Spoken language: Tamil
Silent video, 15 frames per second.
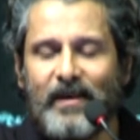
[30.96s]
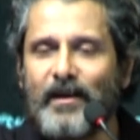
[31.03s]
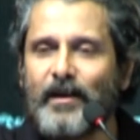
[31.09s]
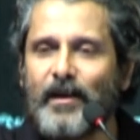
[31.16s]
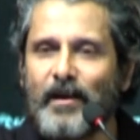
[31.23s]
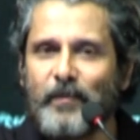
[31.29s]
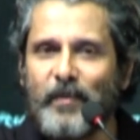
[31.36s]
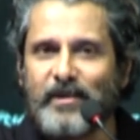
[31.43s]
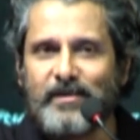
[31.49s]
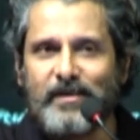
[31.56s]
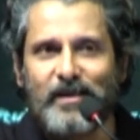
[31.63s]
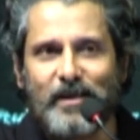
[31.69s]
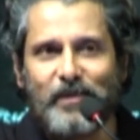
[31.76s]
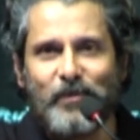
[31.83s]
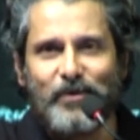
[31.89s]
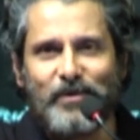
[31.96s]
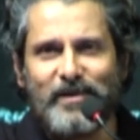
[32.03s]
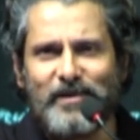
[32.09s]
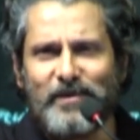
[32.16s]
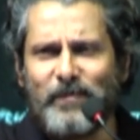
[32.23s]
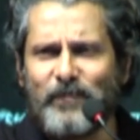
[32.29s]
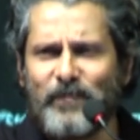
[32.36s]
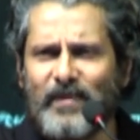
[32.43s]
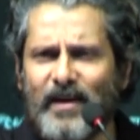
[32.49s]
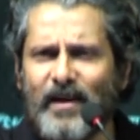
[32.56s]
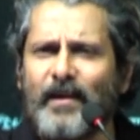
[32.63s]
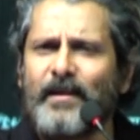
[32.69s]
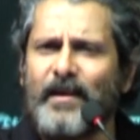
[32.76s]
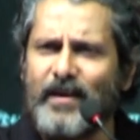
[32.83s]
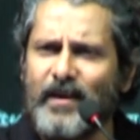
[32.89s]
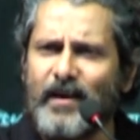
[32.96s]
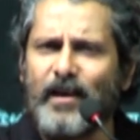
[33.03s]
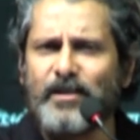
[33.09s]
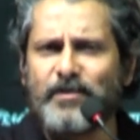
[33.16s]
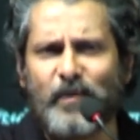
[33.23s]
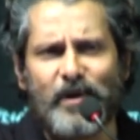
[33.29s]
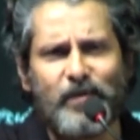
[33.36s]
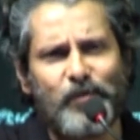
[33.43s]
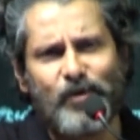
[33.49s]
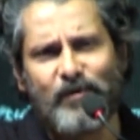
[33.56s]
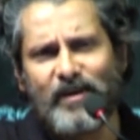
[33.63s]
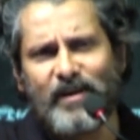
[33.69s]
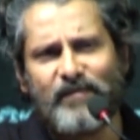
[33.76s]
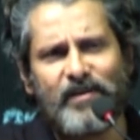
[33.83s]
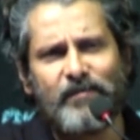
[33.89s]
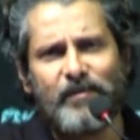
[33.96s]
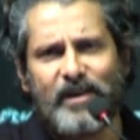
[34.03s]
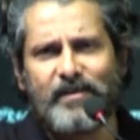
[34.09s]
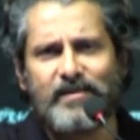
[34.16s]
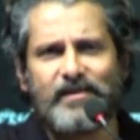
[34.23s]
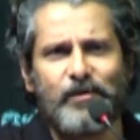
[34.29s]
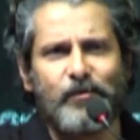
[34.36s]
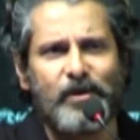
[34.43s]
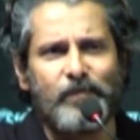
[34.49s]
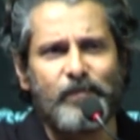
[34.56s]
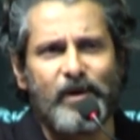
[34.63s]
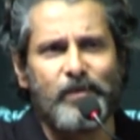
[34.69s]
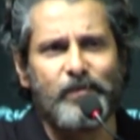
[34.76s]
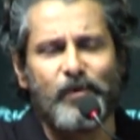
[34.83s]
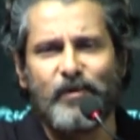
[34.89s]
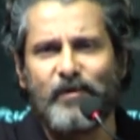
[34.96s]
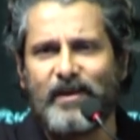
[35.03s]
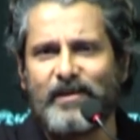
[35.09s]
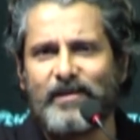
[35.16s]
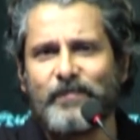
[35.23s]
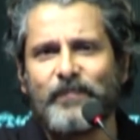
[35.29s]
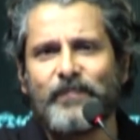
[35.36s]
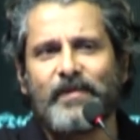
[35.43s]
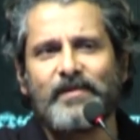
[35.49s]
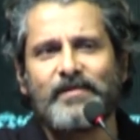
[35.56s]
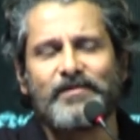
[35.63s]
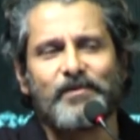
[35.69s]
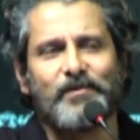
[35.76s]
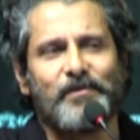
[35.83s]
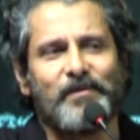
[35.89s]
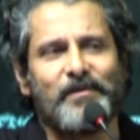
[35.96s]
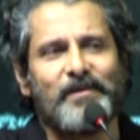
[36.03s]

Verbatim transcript: ஏற்காடில் படிச்சுட்டு இருக்கும்போது எங்களுக்கு நிறைய இங்கிலீஷ் படம் போடுவாங்க எவ்ரி வெனஸ்டே ஒரு படம் போடுவாங்க ஸோ